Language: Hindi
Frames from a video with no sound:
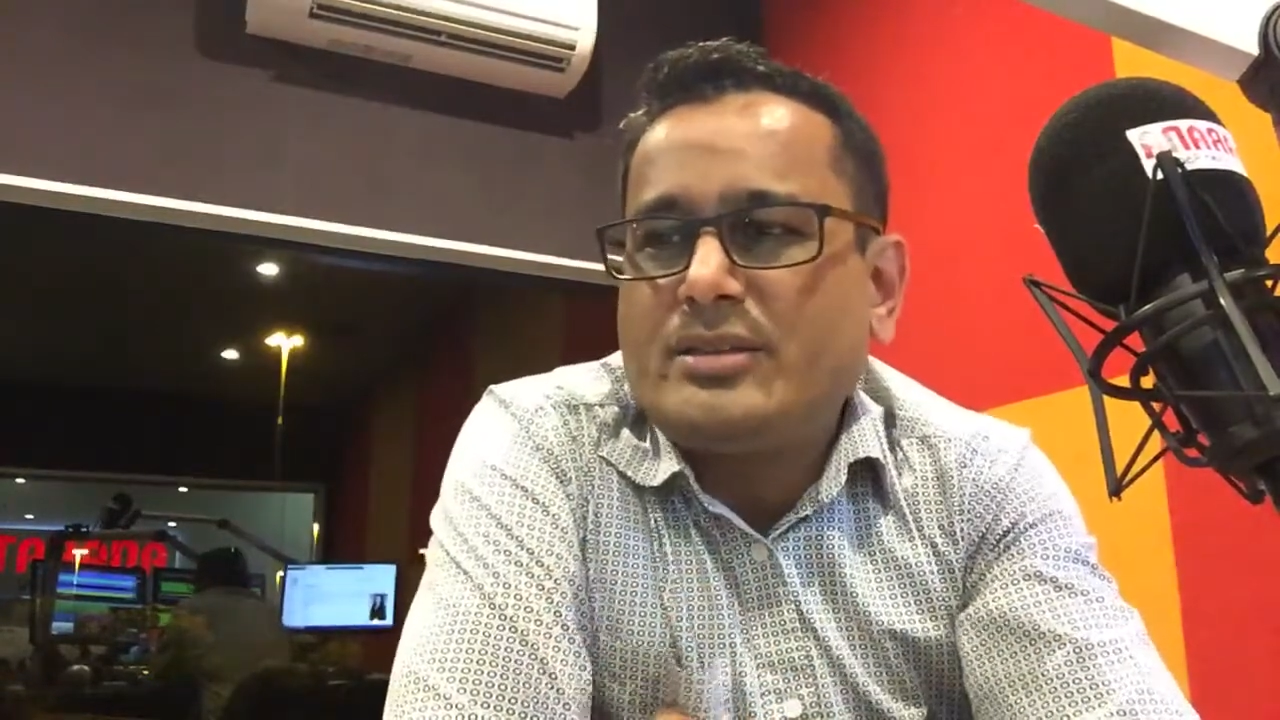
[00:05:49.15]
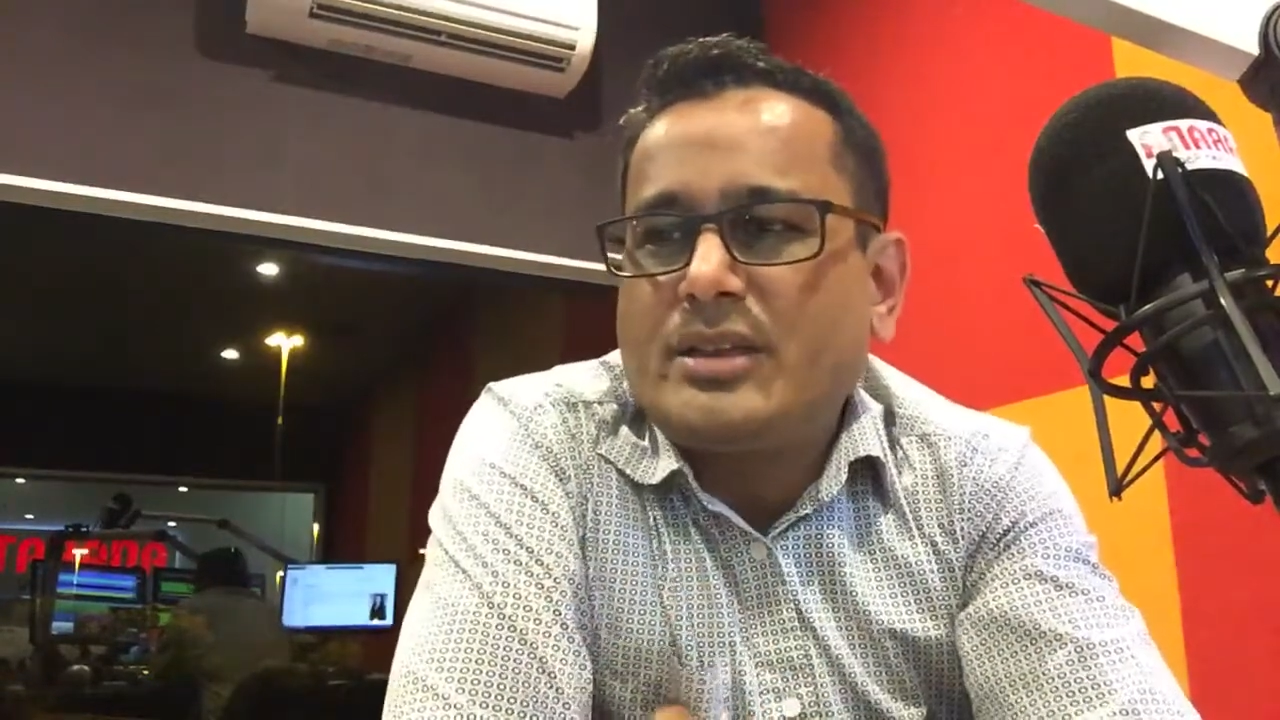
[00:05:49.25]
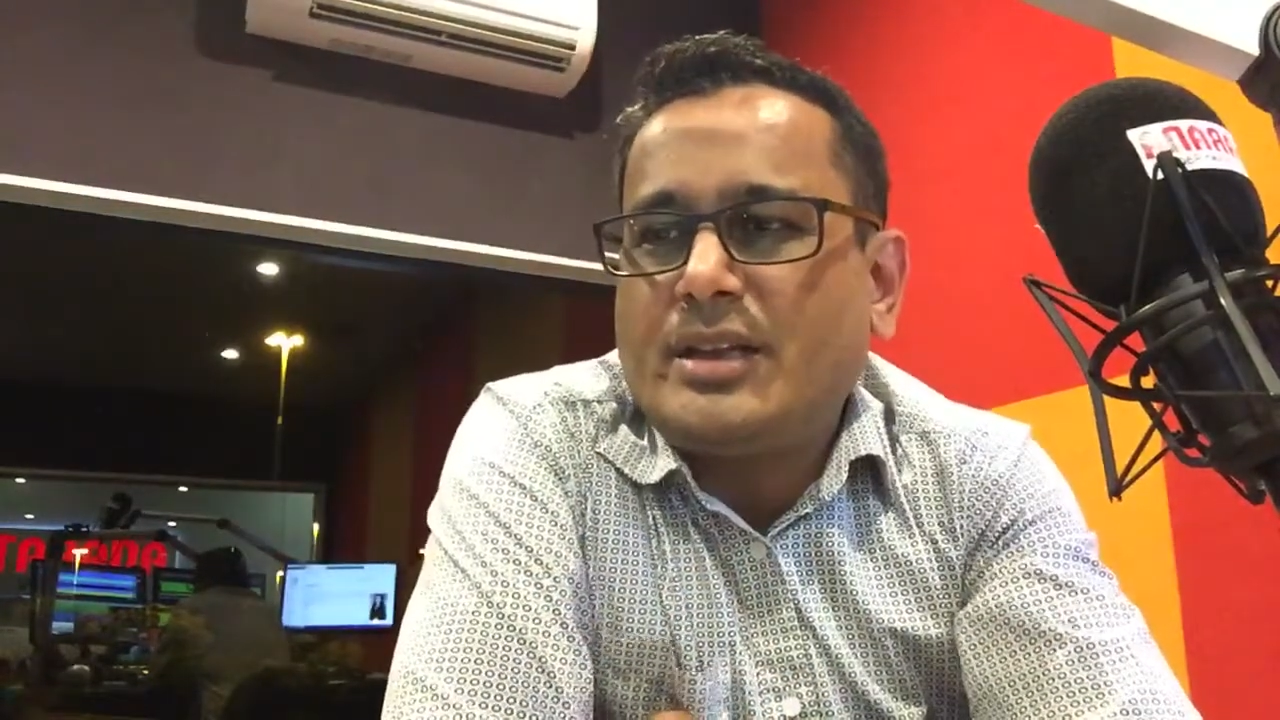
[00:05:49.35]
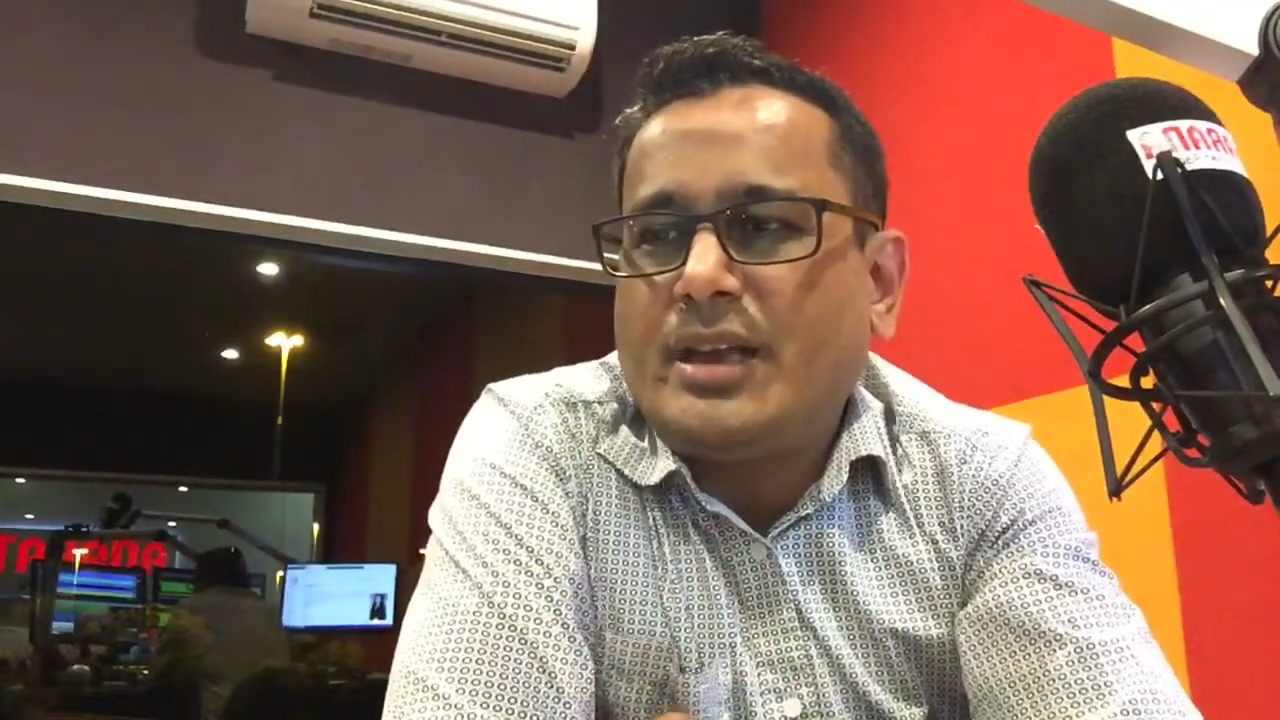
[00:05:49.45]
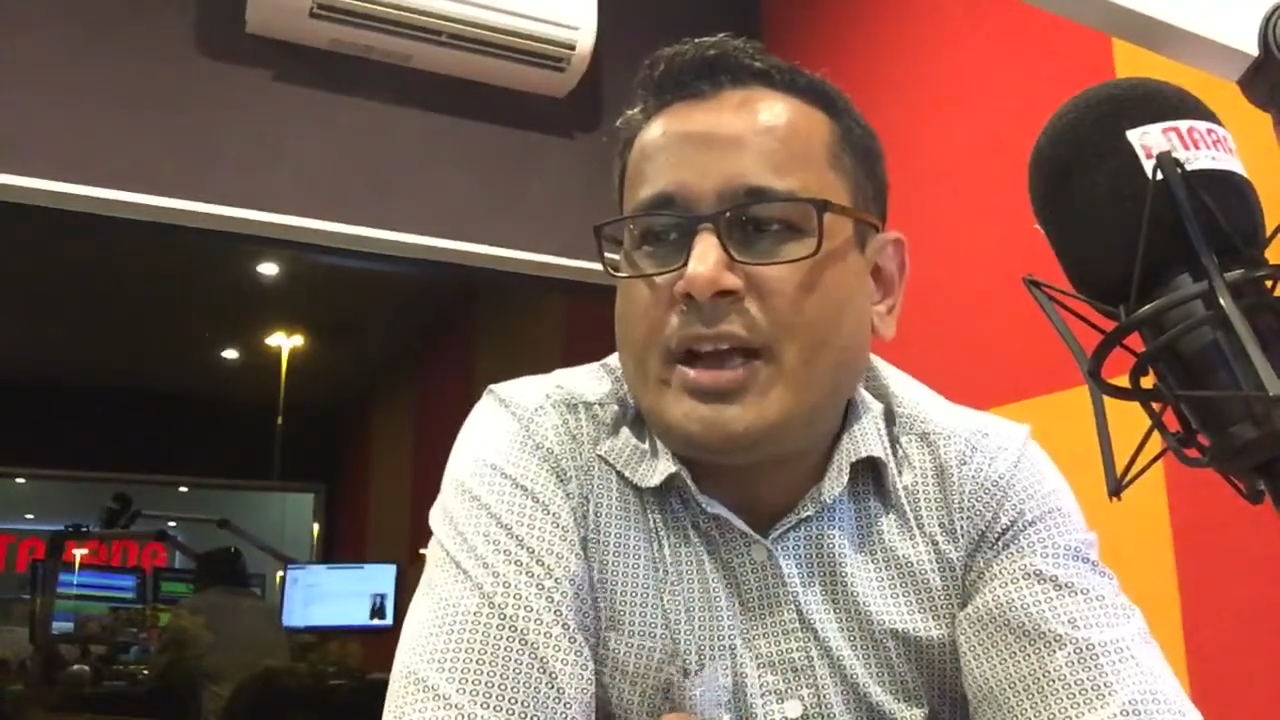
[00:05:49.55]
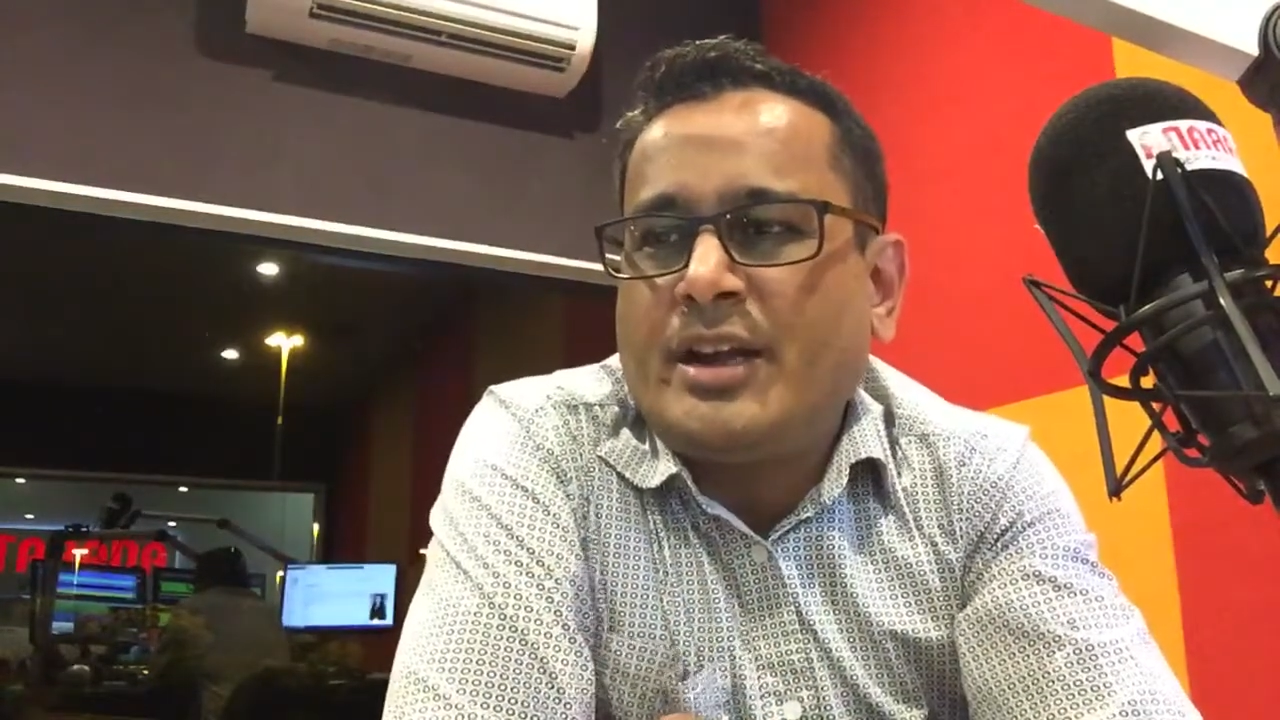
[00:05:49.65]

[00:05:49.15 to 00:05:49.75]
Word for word: सेन